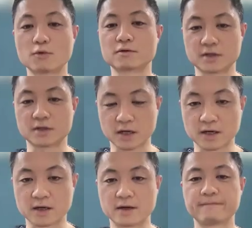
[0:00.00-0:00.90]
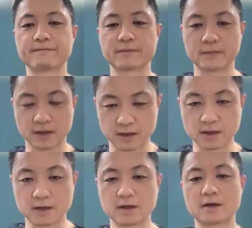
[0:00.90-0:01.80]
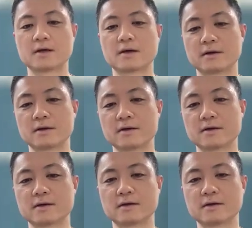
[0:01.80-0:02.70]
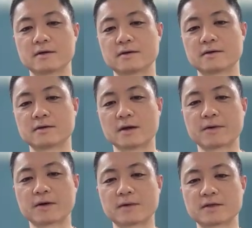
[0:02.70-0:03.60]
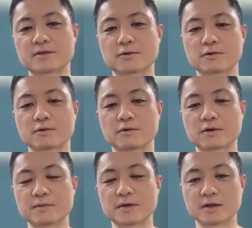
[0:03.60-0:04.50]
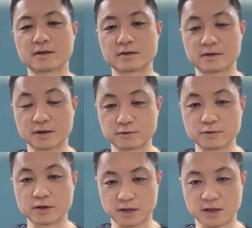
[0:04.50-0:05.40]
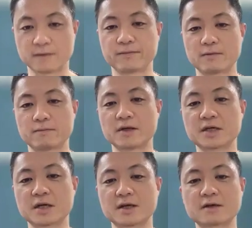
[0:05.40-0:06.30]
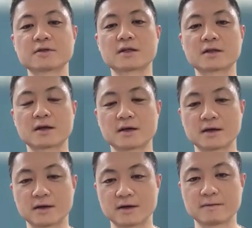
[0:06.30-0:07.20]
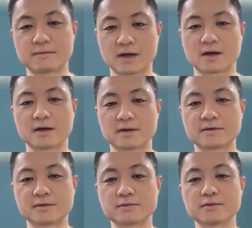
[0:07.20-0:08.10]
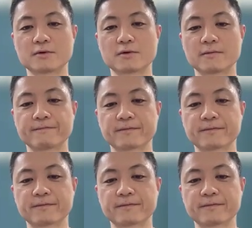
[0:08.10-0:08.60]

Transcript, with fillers: 多くて、えー、やっぱりまあ仕事を決めていく上で、医者になだったら、まあ自分の、